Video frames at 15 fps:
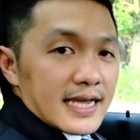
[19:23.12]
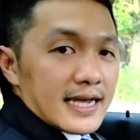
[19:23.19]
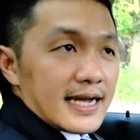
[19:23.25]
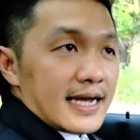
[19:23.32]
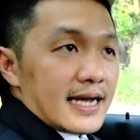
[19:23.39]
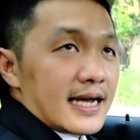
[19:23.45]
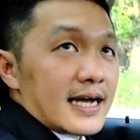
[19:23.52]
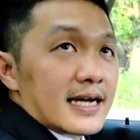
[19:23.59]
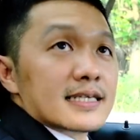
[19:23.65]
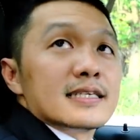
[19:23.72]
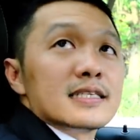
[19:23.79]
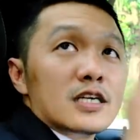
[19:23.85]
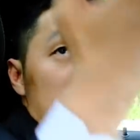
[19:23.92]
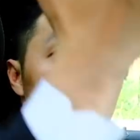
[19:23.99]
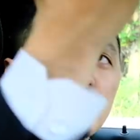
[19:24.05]
à,
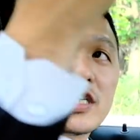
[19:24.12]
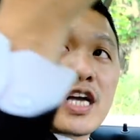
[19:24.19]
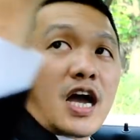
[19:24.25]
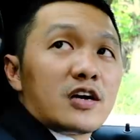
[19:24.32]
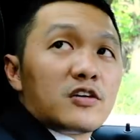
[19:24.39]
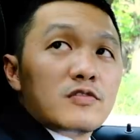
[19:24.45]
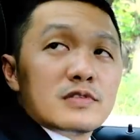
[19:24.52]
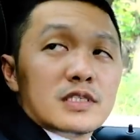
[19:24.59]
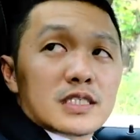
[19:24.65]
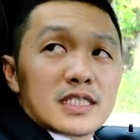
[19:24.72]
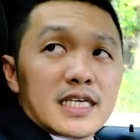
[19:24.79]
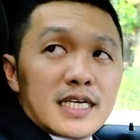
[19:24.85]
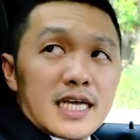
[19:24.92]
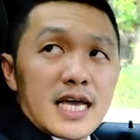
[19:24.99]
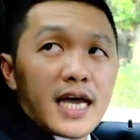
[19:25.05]
cửa sổ trời cũng
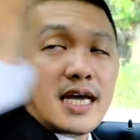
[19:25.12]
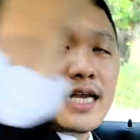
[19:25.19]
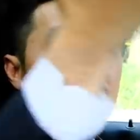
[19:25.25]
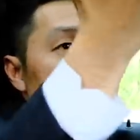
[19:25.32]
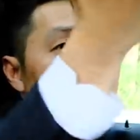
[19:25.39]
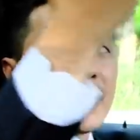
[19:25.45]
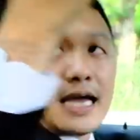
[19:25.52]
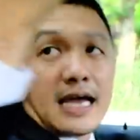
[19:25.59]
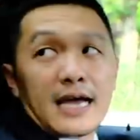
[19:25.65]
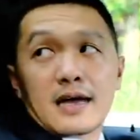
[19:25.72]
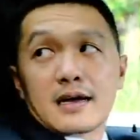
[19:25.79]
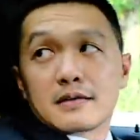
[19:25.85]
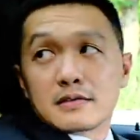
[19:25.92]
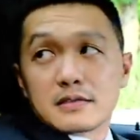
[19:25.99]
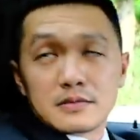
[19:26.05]
được thiết kế
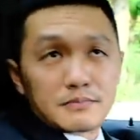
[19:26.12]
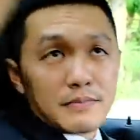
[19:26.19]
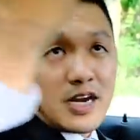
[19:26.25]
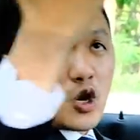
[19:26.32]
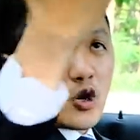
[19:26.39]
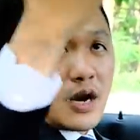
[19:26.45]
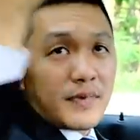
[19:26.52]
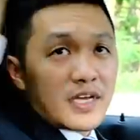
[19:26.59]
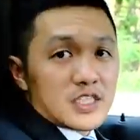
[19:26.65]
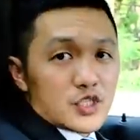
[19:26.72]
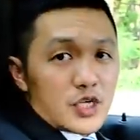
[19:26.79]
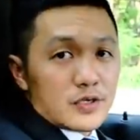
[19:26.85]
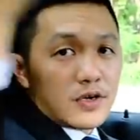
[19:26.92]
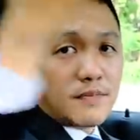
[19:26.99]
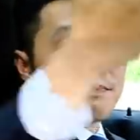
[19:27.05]
là panoramic
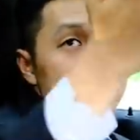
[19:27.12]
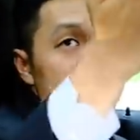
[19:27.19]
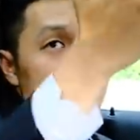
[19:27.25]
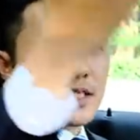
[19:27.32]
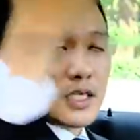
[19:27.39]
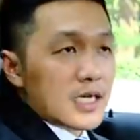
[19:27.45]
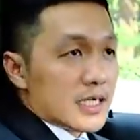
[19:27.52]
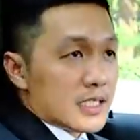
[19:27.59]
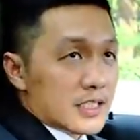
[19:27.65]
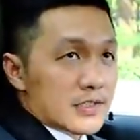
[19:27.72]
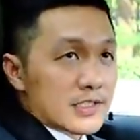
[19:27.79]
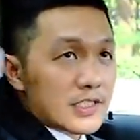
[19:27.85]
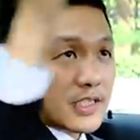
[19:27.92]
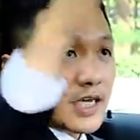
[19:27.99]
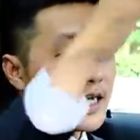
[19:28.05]
sunroof coi như là kiểu
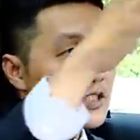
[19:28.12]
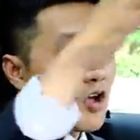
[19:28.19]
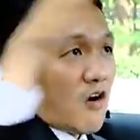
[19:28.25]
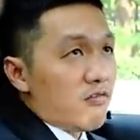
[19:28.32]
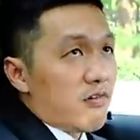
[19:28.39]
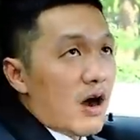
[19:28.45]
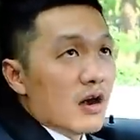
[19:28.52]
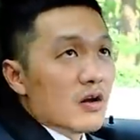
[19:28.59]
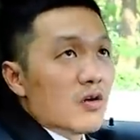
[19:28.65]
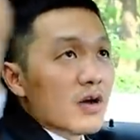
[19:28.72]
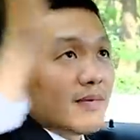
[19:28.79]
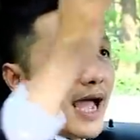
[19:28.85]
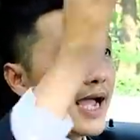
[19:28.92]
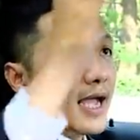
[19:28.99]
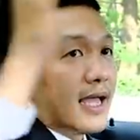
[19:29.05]
phía trời toàn phần luôn
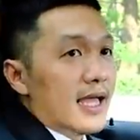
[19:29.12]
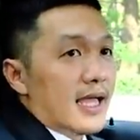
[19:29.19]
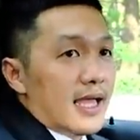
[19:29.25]
các bạn